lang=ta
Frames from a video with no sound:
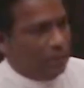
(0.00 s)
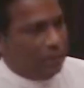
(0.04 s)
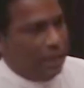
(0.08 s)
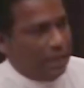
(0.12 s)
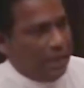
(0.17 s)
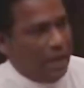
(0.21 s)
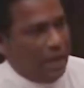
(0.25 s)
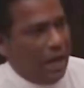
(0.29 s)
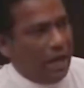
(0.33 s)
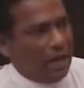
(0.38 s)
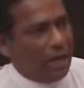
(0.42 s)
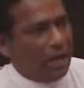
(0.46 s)

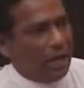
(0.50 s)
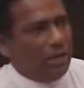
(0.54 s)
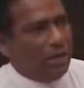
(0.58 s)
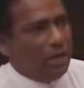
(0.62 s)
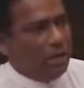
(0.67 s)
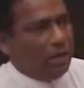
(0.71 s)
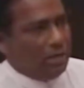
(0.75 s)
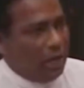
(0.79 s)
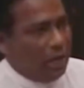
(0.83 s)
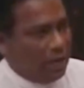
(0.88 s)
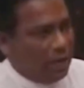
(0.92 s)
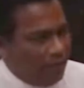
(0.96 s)
சரியான
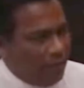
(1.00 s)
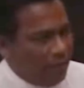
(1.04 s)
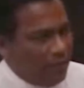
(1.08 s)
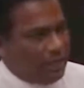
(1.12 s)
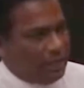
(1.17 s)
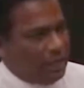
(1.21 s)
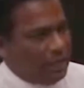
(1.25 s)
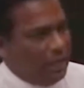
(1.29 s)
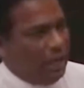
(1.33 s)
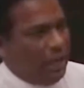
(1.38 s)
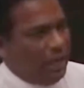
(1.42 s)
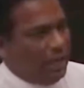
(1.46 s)

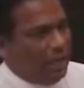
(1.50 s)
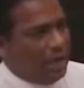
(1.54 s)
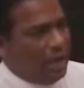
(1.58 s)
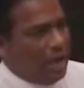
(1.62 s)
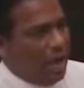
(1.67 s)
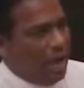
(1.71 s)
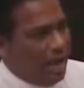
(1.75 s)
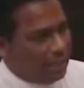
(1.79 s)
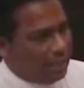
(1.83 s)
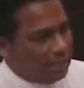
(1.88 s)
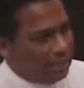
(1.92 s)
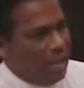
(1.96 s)
நடவடிக்கைகளை
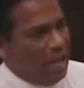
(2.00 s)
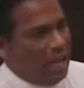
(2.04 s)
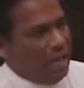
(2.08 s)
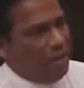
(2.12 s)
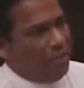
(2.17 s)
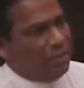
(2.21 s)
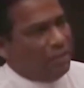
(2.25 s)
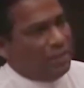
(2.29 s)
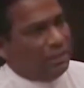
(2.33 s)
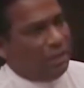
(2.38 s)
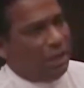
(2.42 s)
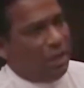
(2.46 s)

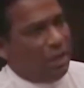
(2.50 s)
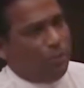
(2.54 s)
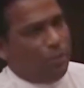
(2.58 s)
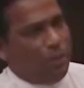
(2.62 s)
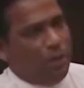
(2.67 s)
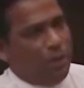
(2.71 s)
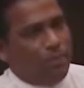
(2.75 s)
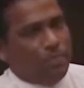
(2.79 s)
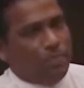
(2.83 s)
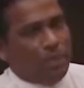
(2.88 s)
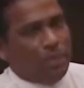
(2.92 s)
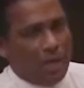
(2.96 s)
அரசாங்கம் என்ற
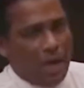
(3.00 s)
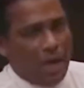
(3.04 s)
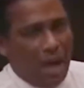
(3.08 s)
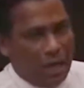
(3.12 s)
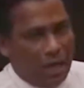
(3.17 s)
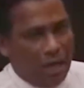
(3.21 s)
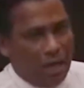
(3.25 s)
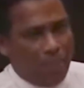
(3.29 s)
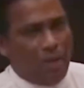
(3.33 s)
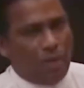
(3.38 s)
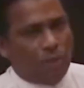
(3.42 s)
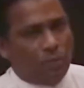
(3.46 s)
தரப்பிலும்
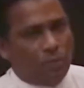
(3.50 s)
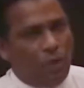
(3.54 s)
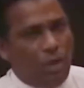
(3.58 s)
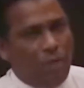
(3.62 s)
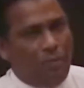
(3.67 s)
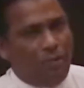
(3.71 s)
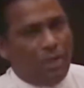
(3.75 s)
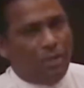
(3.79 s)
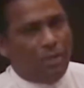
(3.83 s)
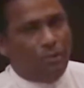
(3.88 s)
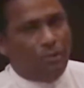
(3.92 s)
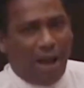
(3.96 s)
நாங்கள் மேற்கொள்ள
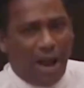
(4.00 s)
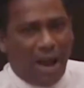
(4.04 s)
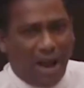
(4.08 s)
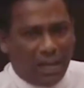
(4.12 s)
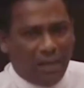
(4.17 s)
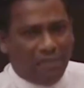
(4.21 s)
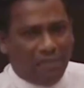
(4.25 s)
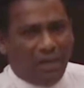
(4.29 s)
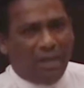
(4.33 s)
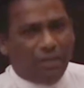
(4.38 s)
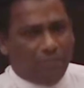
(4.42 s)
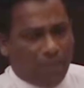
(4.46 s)
வேண்டும்
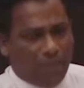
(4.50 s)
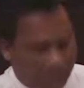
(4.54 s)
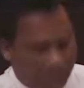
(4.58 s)
அனைவரும்